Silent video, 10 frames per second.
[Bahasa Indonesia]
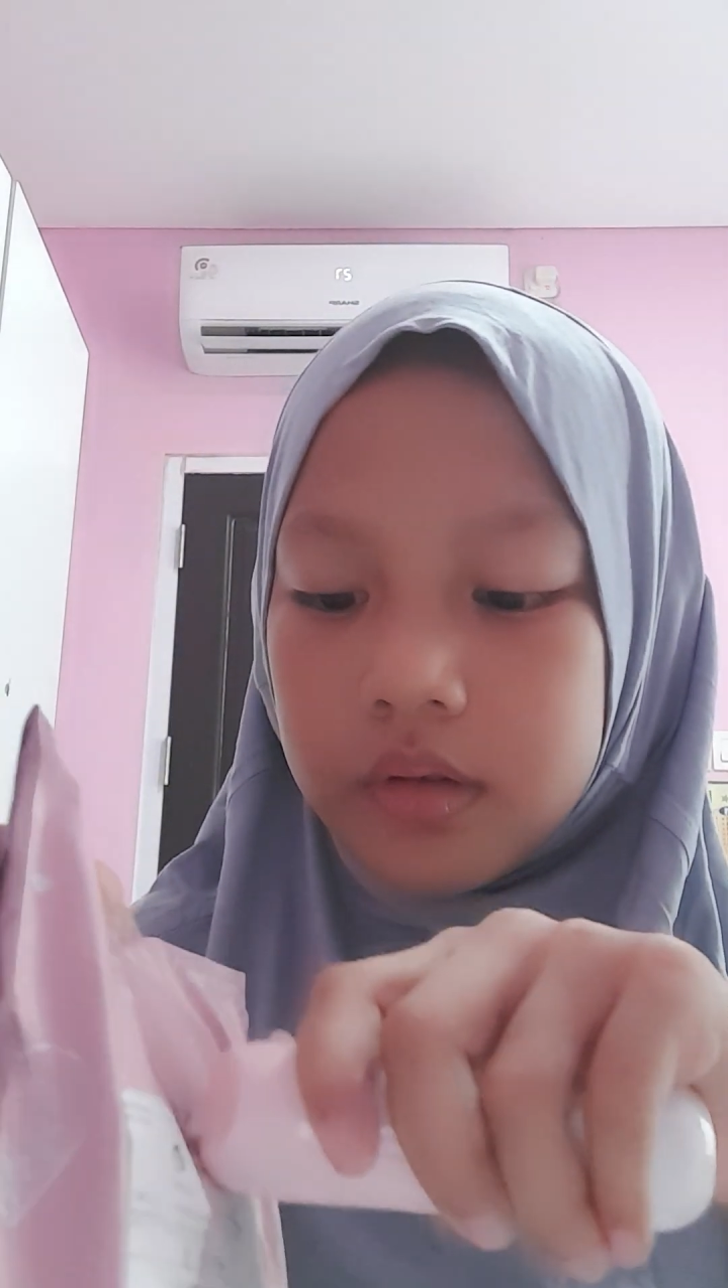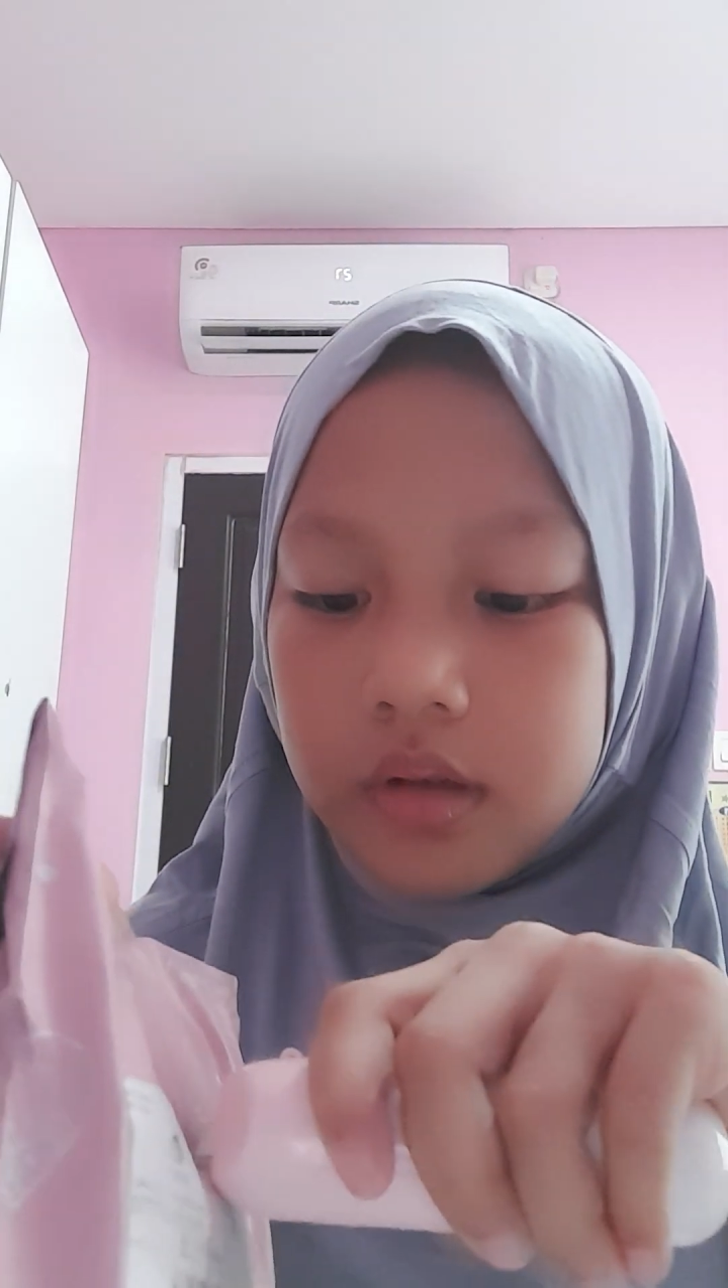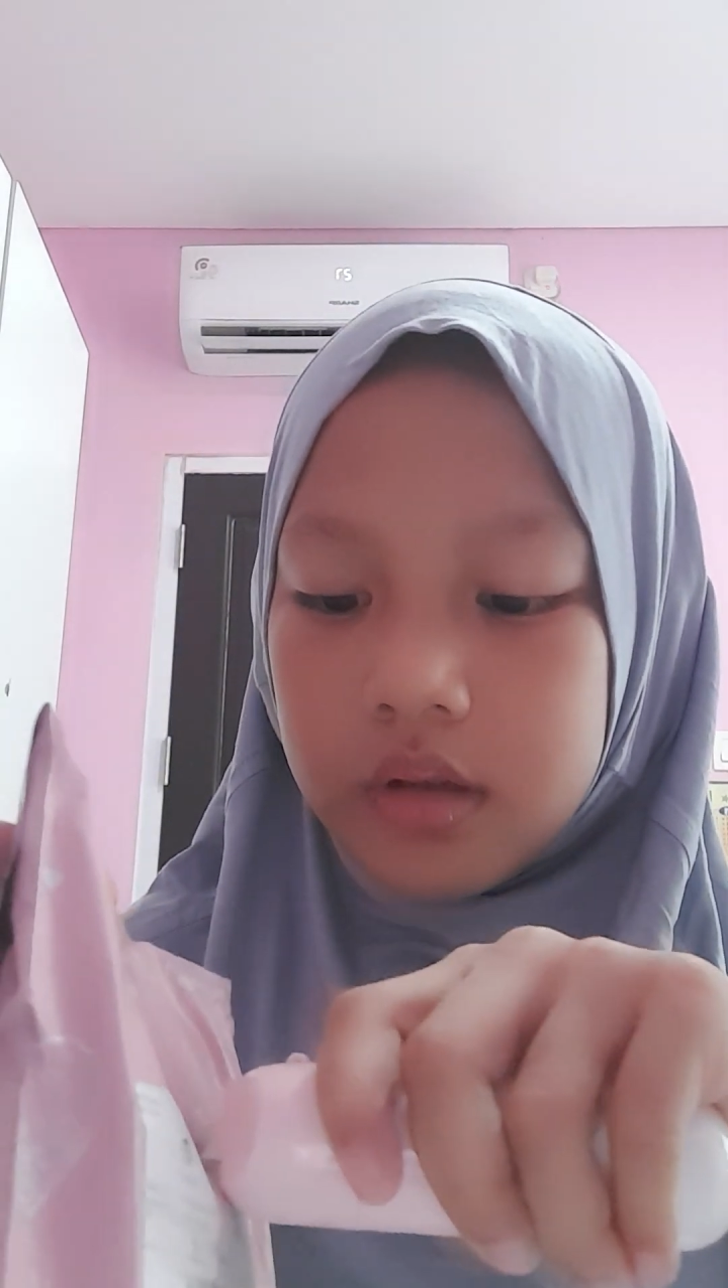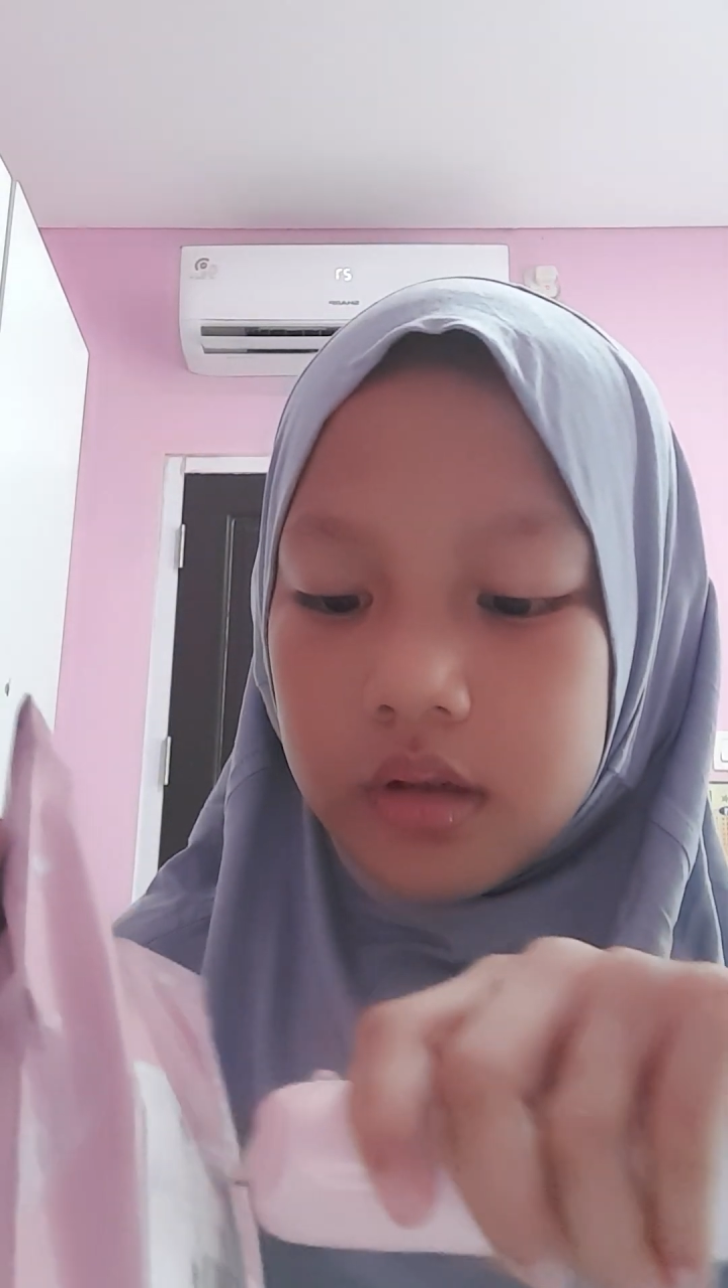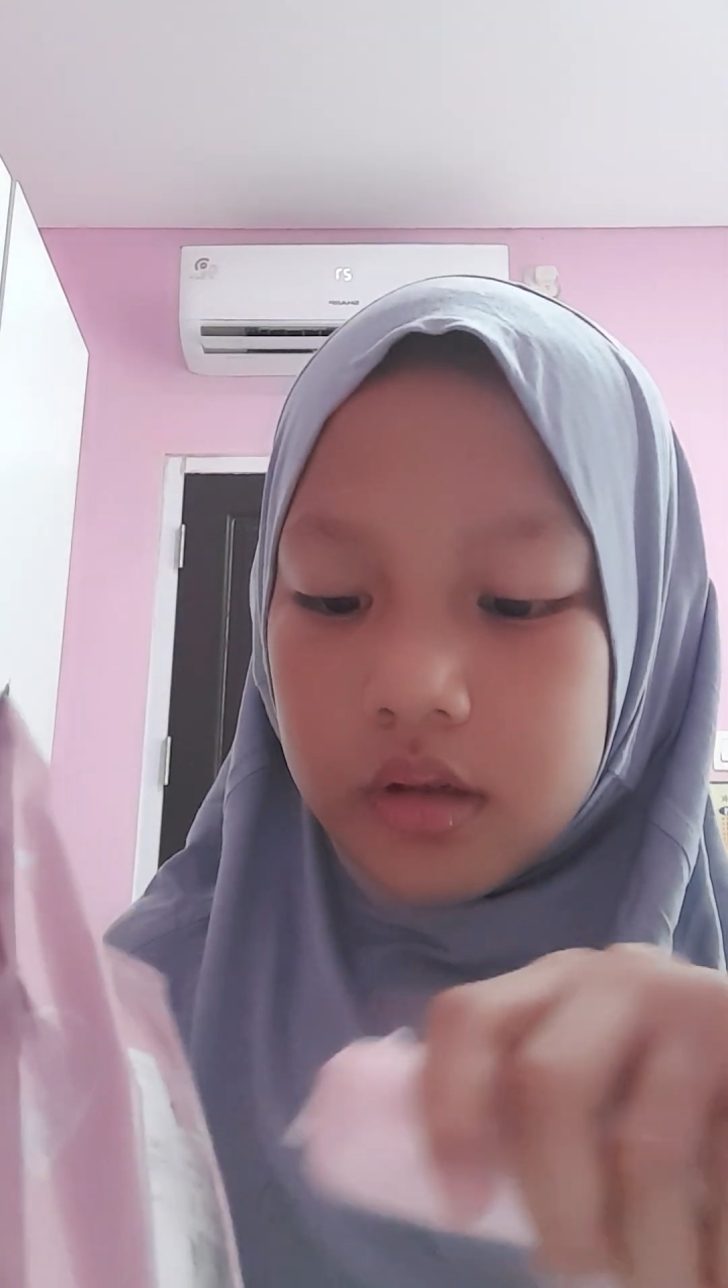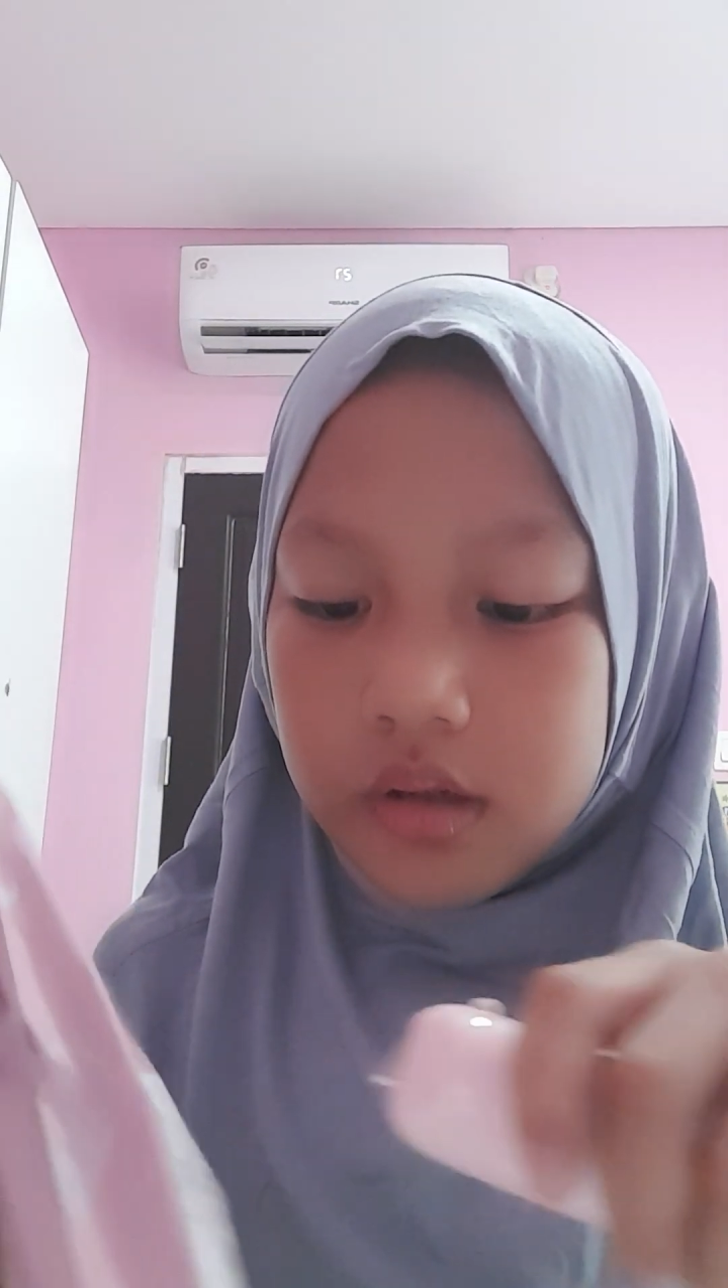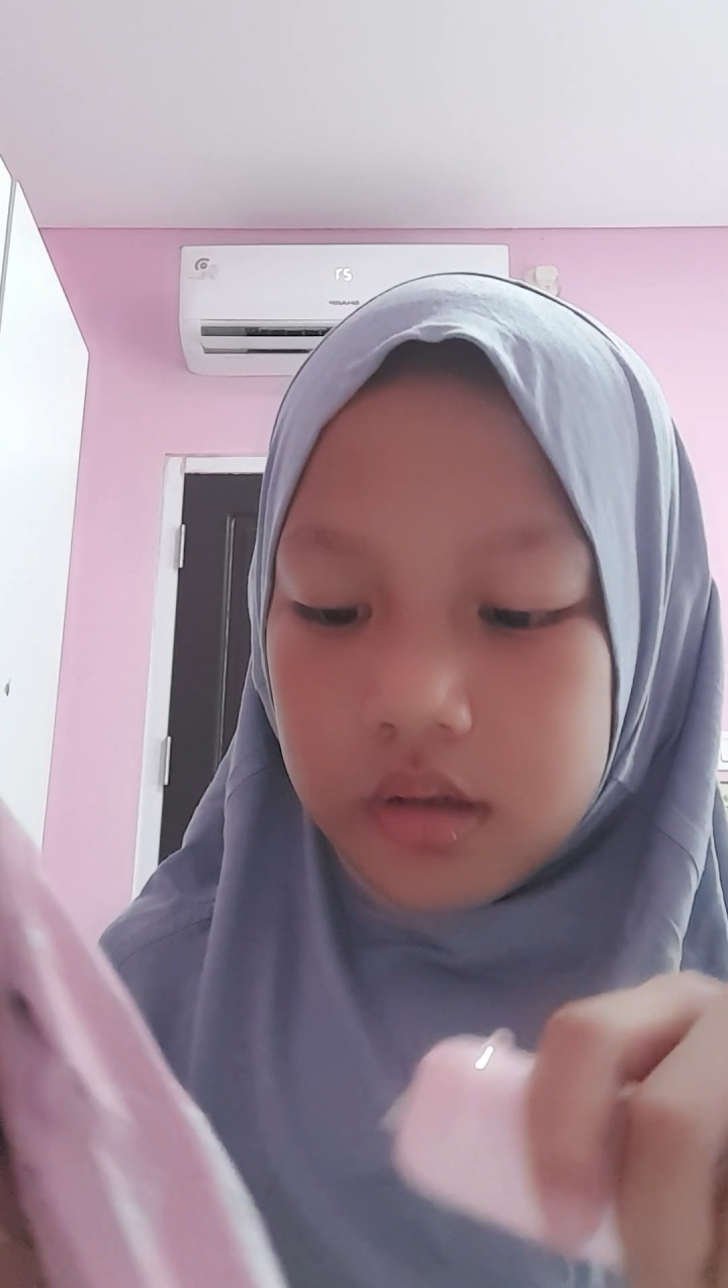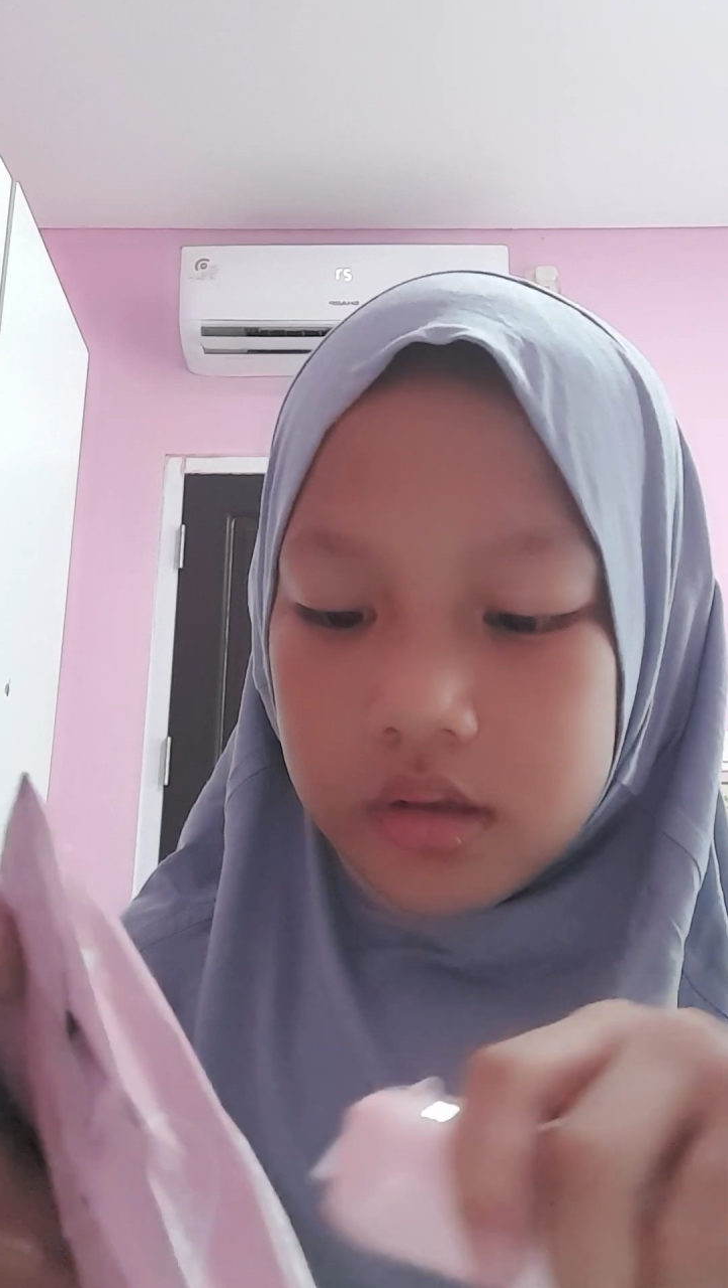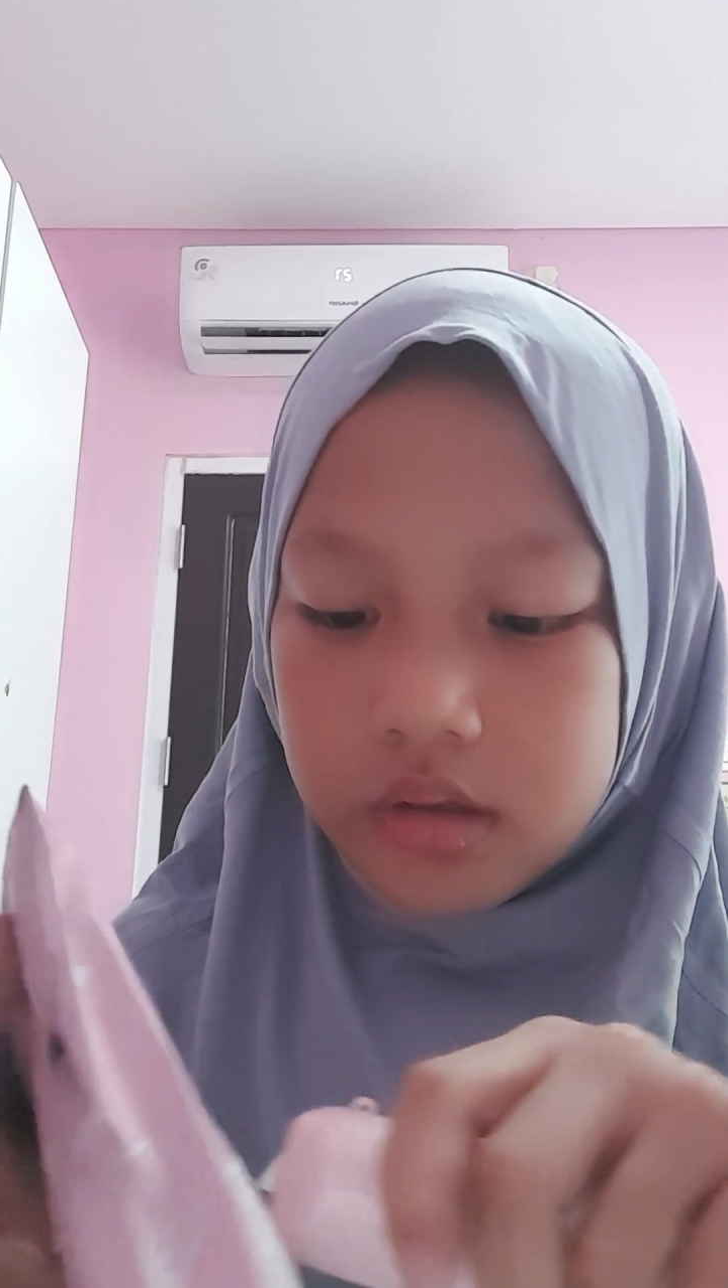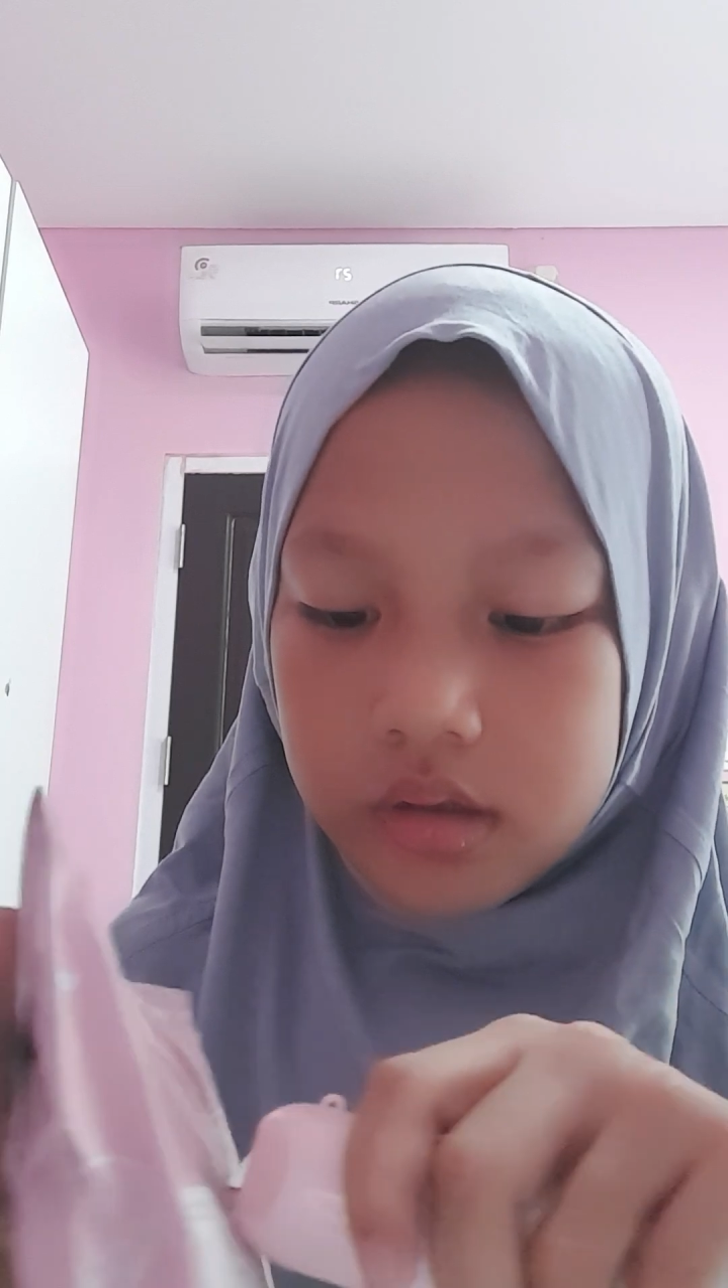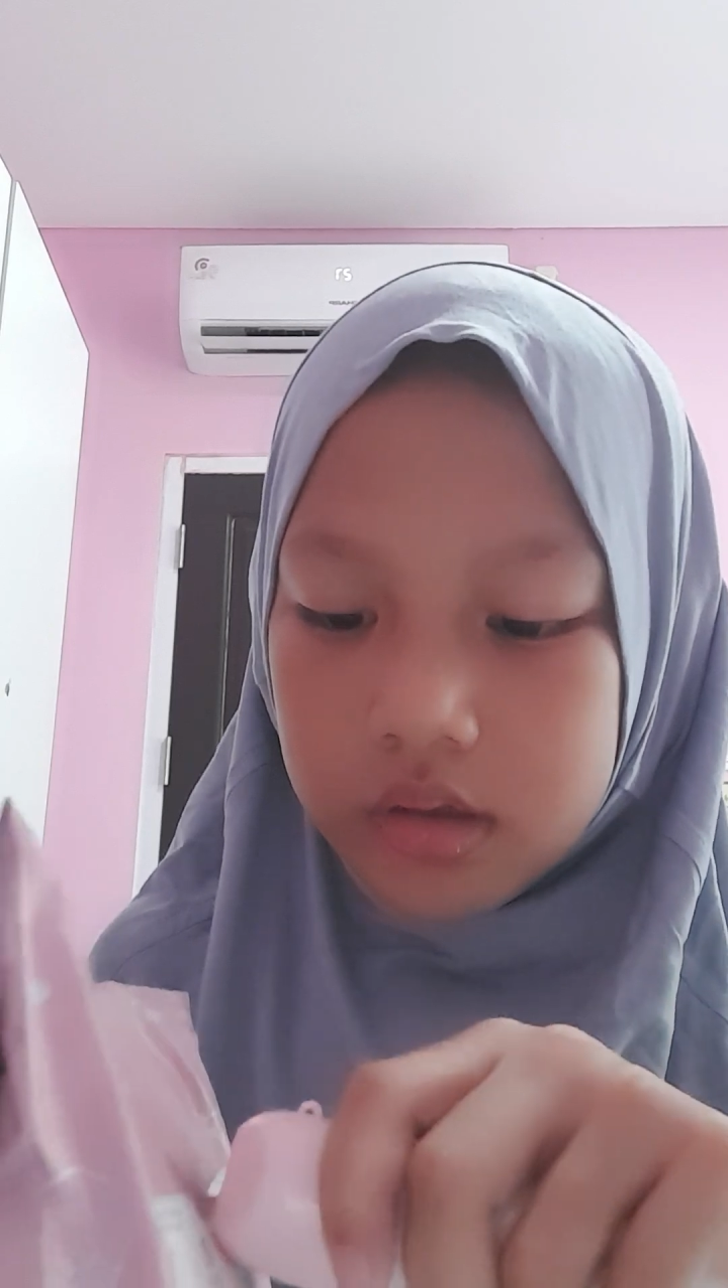guys